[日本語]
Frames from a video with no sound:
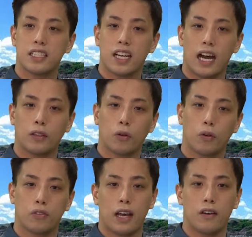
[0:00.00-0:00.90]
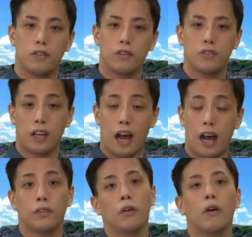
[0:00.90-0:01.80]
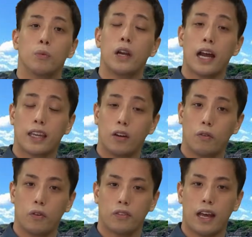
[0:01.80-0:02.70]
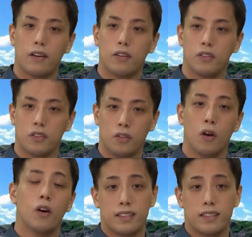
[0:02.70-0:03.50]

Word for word: じハドロサウルス科のブラキロフォサウルスの